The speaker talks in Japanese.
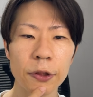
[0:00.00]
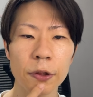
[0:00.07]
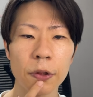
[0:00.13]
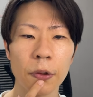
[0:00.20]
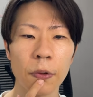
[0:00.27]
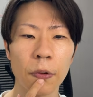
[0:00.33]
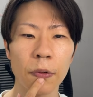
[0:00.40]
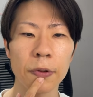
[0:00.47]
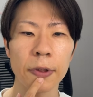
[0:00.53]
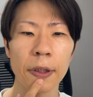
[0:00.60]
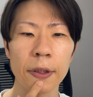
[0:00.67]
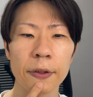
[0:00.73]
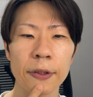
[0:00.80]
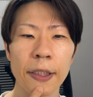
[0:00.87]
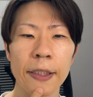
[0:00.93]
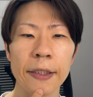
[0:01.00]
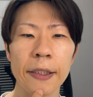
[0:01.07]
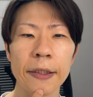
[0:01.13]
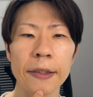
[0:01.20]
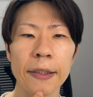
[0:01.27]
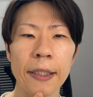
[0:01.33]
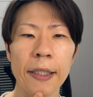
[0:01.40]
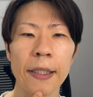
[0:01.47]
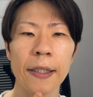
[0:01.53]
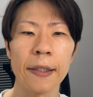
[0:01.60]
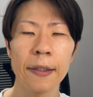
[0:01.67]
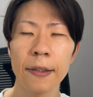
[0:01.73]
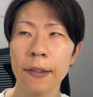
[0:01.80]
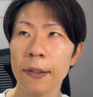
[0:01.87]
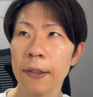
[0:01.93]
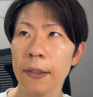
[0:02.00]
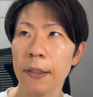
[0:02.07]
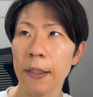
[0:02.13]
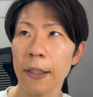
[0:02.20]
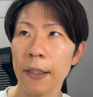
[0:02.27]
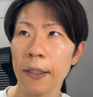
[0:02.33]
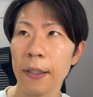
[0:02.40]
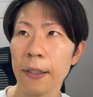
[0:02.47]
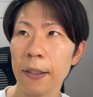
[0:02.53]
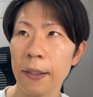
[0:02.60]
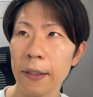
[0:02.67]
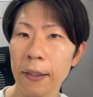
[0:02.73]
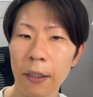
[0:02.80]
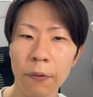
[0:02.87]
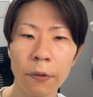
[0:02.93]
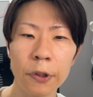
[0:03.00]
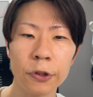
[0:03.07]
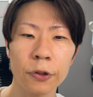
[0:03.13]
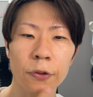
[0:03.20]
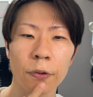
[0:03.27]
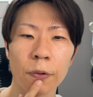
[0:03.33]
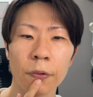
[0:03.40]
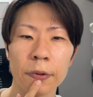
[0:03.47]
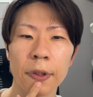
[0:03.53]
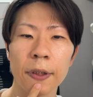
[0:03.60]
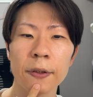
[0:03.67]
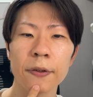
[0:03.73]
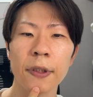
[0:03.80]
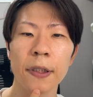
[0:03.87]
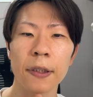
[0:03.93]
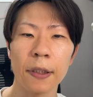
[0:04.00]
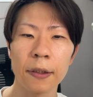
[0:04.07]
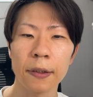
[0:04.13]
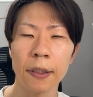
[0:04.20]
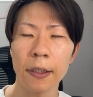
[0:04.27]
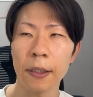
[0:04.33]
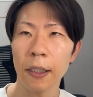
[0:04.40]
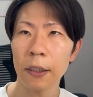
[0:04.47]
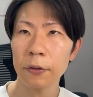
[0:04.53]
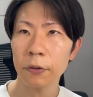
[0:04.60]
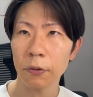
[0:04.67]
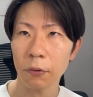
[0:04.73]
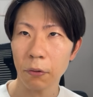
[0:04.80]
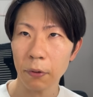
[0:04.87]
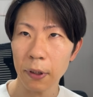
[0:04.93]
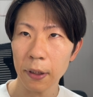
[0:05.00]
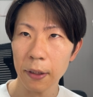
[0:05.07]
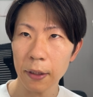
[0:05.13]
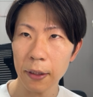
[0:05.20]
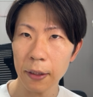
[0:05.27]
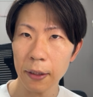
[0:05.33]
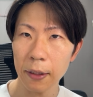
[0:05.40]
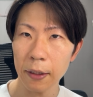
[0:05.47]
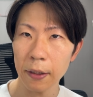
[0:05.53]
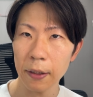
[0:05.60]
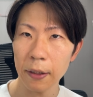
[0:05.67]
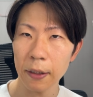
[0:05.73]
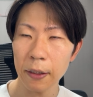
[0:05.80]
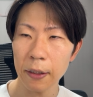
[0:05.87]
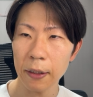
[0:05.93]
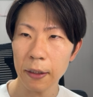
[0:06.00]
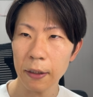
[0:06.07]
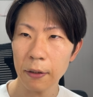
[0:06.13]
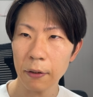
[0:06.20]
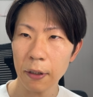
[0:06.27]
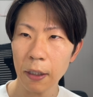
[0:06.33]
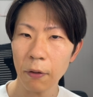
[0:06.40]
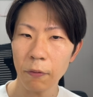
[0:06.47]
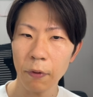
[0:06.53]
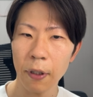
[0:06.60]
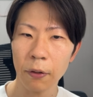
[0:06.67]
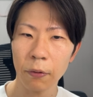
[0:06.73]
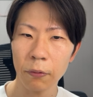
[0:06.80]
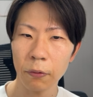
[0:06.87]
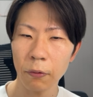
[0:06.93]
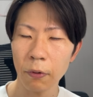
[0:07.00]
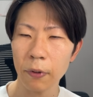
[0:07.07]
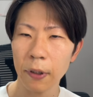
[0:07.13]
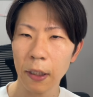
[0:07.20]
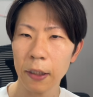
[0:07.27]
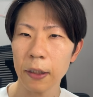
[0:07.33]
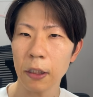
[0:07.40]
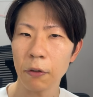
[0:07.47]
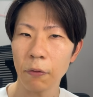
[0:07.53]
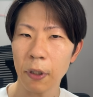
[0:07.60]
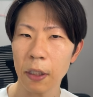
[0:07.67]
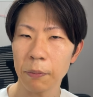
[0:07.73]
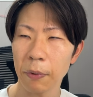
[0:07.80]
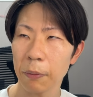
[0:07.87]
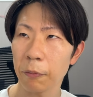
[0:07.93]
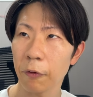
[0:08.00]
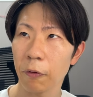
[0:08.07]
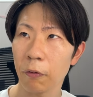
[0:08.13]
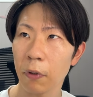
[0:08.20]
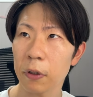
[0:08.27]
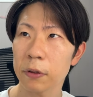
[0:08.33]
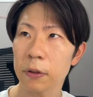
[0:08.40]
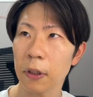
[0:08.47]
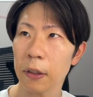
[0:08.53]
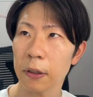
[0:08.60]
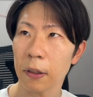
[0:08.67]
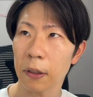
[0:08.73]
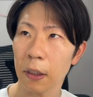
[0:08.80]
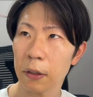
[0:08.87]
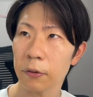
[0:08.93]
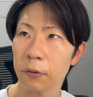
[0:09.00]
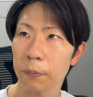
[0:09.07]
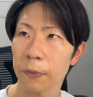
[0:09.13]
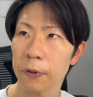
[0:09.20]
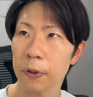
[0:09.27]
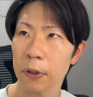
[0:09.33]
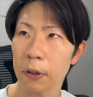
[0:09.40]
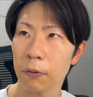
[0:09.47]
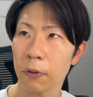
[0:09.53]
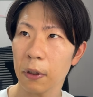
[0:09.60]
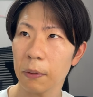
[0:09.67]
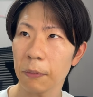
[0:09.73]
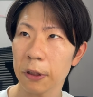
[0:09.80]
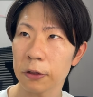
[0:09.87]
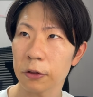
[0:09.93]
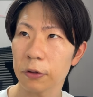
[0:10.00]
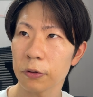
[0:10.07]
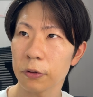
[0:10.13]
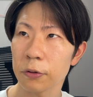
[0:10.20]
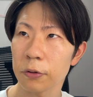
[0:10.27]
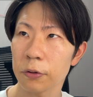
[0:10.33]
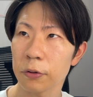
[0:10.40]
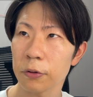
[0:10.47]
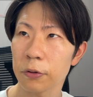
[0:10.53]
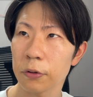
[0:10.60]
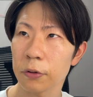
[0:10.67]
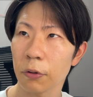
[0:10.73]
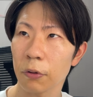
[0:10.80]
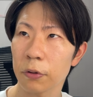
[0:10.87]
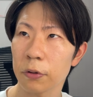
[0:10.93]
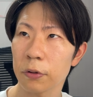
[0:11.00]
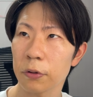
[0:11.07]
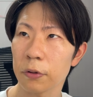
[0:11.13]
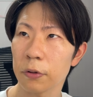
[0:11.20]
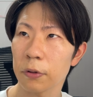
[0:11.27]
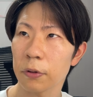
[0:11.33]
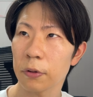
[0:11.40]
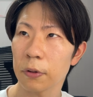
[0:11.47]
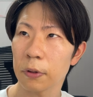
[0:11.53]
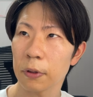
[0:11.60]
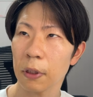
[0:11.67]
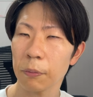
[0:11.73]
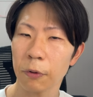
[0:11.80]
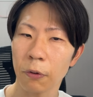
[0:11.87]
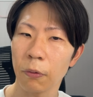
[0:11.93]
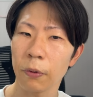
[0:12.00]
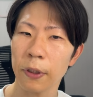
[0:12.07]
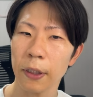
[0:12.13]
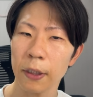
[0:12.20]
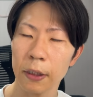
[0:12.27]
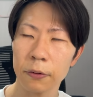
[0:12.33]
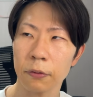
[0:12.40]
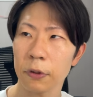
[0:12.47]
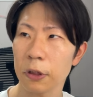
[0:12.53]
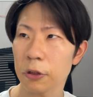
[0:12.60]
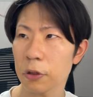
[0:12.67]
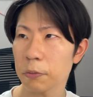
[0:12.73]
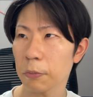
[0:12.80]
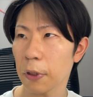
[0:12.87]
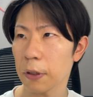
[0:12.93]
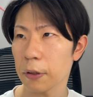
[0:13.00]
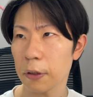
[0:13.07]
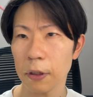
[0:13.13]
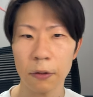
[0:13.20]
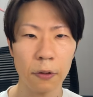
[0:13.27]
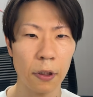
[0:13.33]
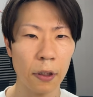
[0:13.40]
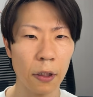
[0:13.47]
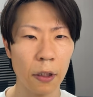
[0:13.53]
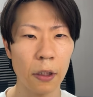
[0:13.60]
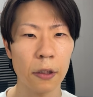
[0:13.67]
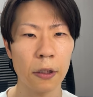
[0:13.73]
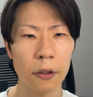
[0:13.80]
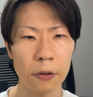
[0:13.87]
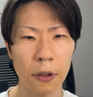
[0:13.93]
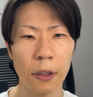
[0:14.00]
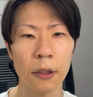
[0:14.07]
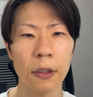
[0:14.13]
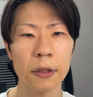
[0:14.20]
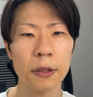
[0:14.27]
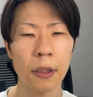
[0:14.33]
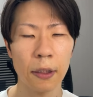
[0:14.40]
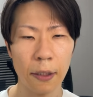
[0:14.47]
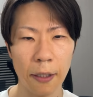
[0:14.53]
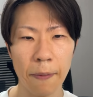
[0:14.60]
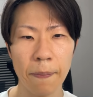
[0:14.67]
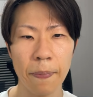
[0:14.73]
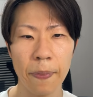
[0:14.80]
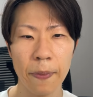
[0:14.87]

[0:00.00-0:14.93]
ちょっと残ってるぐらいなんで、えー、顎にちょっと残ってるぐらいなんで、あとこれが終わ、この6回が終わればもう終わるなりかなと思ってて、これでまあ16多分合計でいくと20万いってるかいかないかぐらいですかね。